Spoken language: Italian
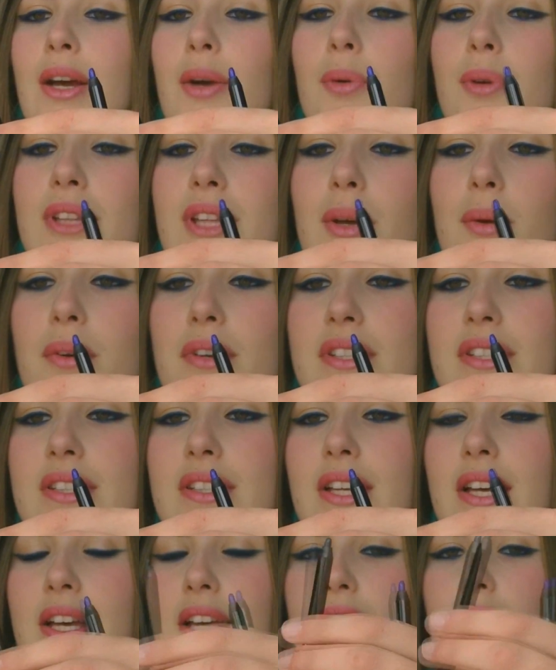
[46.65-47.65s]
Quindi
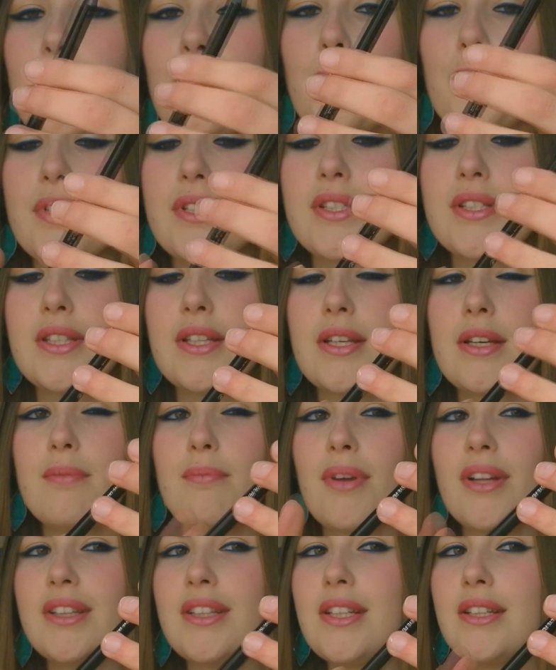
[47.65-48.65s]
queste, queste
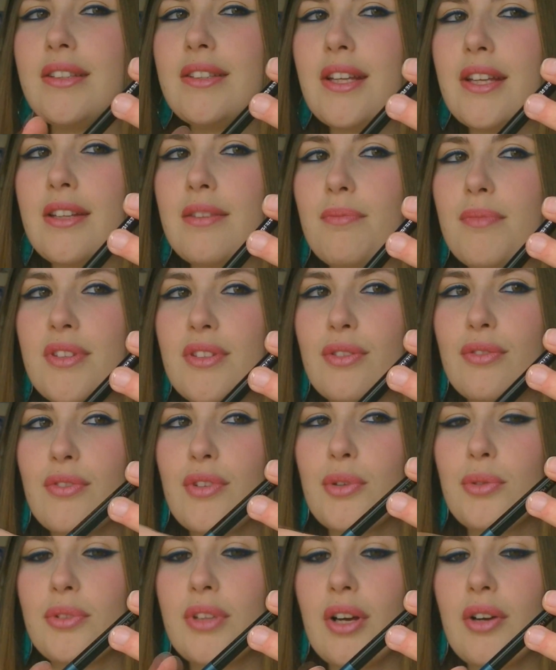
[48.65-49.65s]
matite mi sono
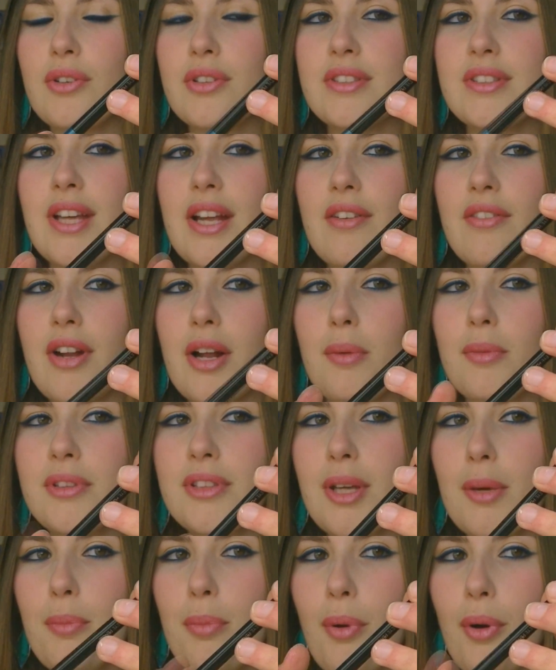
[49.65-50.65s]
venute a costare
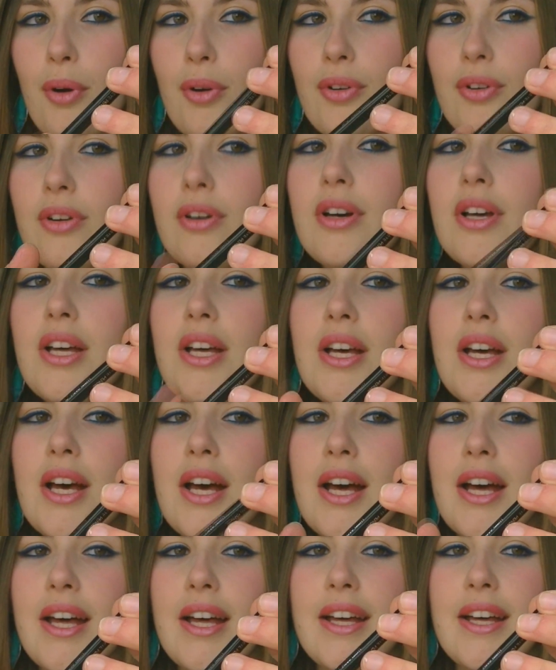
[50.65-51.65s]
veramente poco,
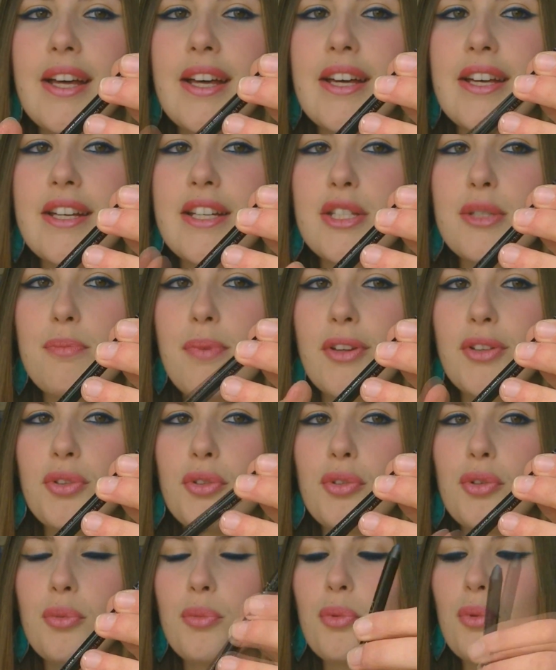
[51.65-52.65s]
eh,
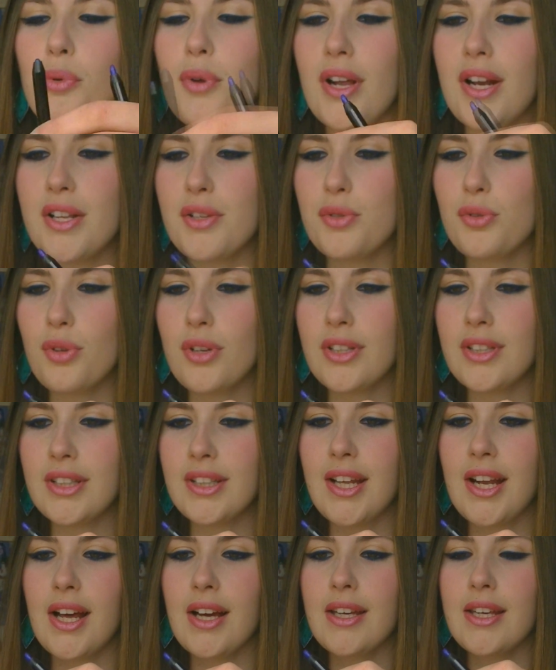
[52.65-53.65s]
rispetto comunque alle
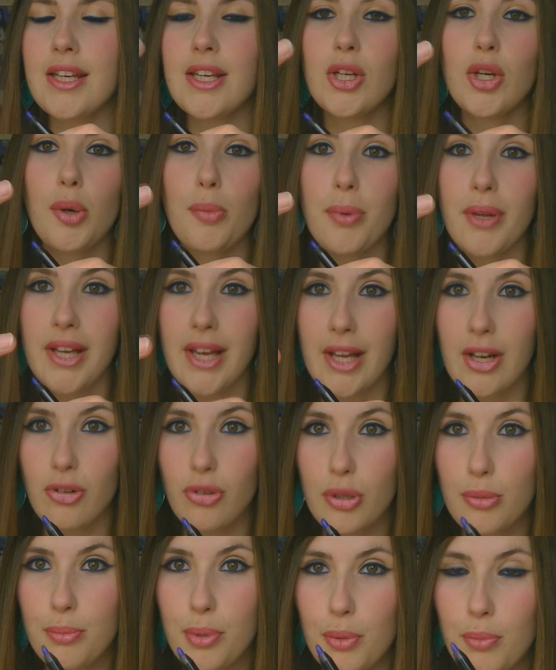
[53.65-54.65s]
solite della Kiko perché
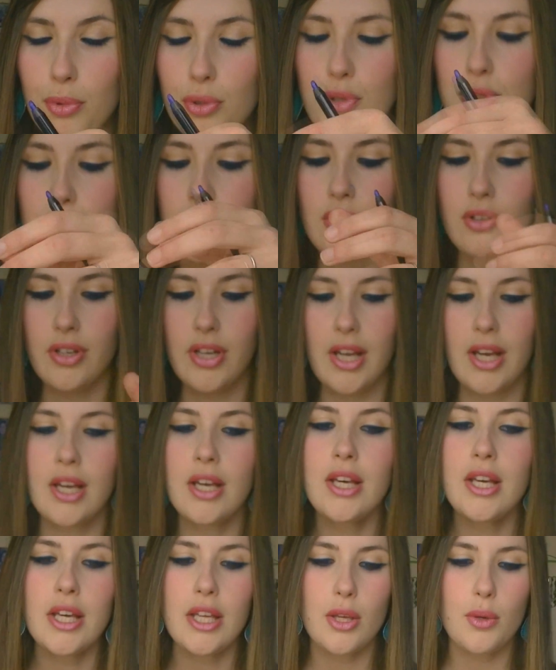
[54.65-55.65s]
erano in promozione.
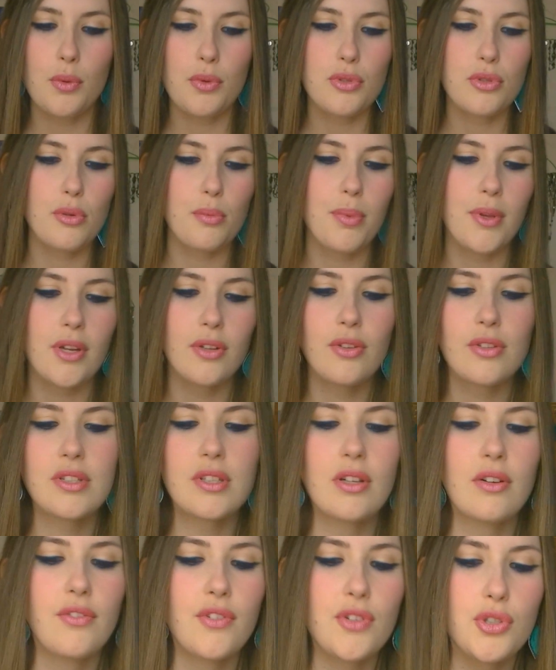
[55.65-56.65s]
In questo periodo
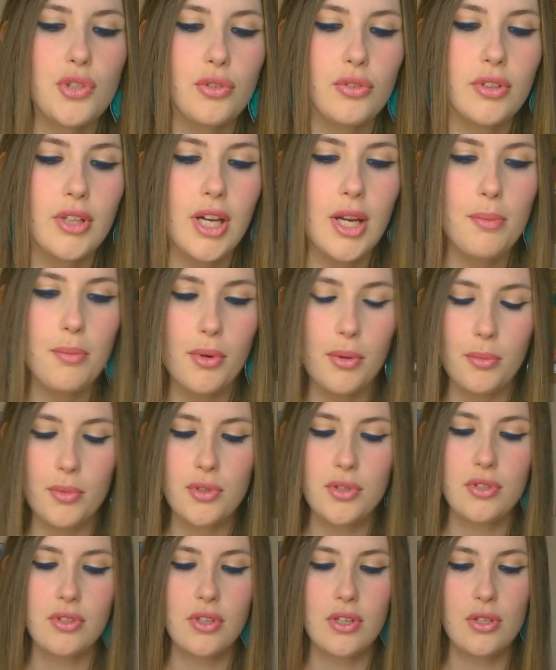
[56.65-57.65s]
stanno facendo delle
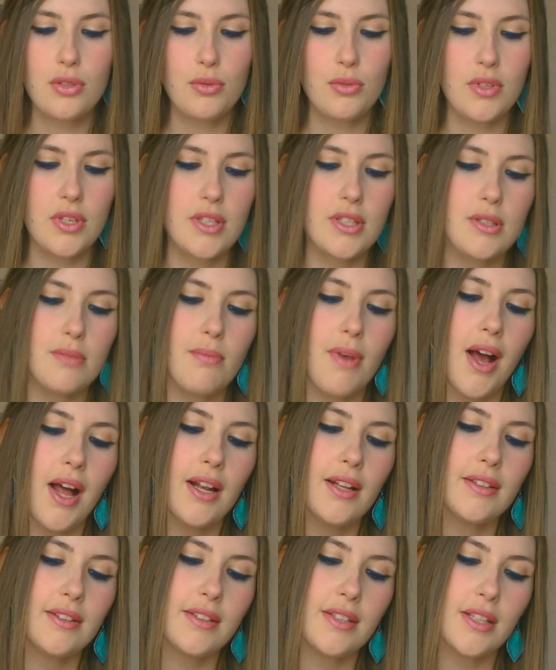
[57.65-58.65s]
promozioni sugli
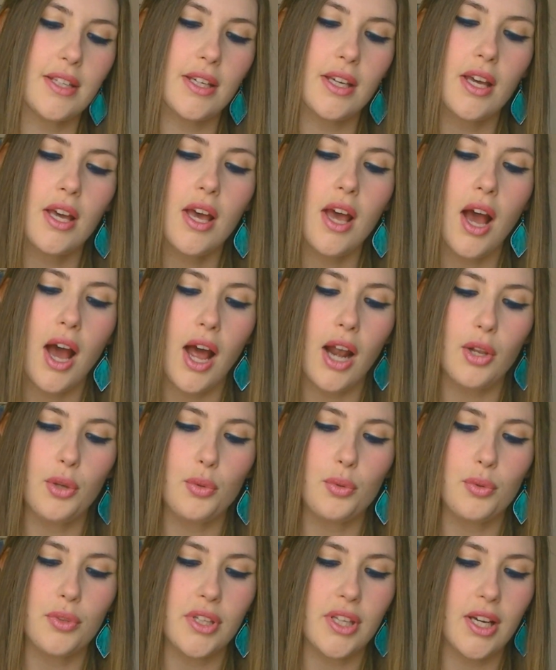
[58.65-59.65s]
smalti,
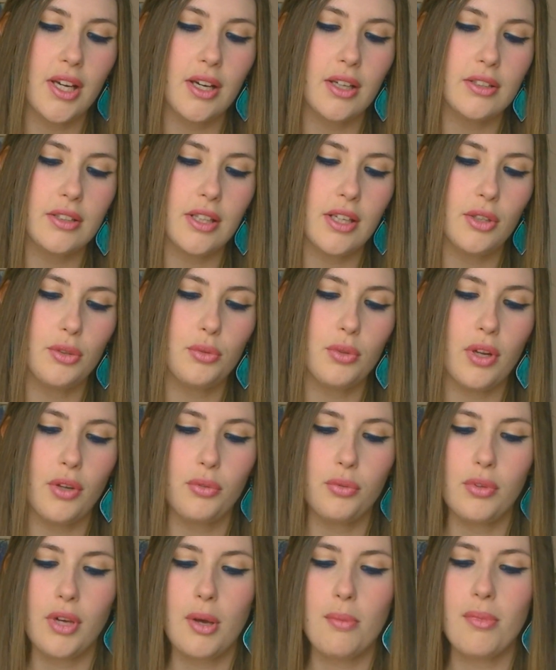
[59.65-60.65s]
alcuni addirittura
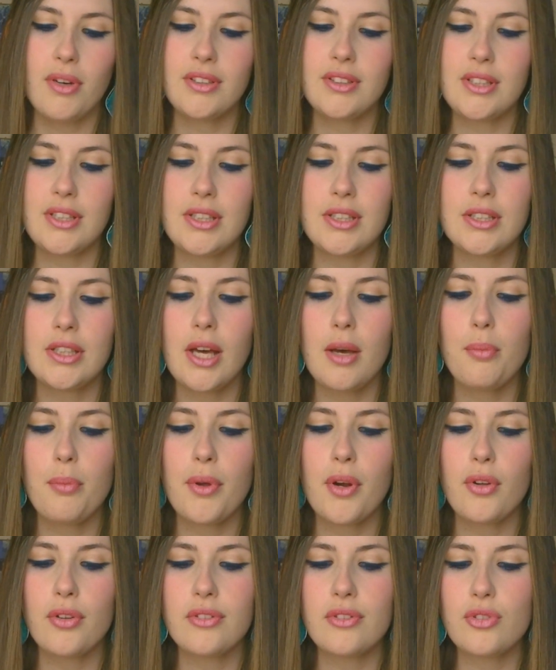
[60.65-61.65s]
sulle matite,
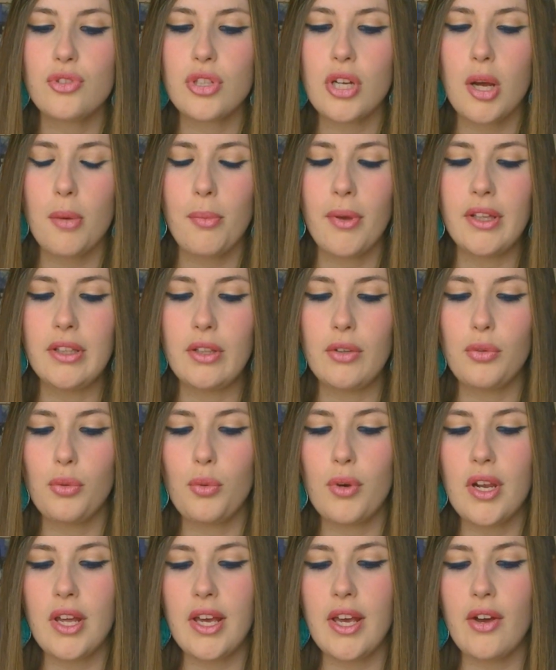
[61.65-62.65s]
però sinceramente su
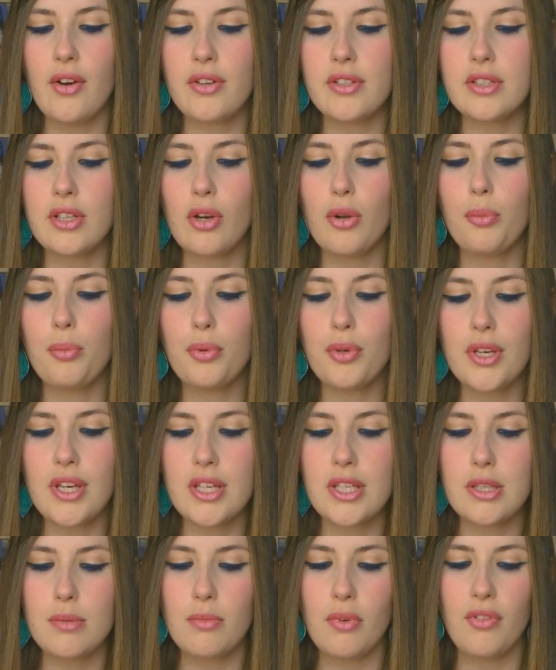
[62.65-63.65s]
quelle che costano
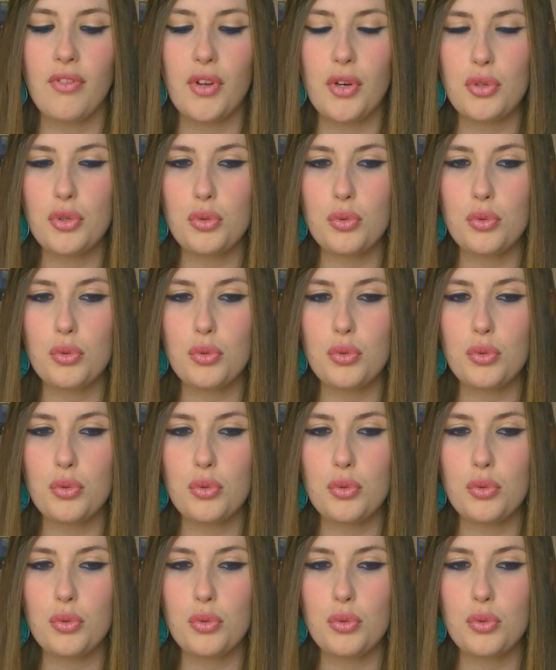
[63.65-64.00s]
pochissimo, ovvero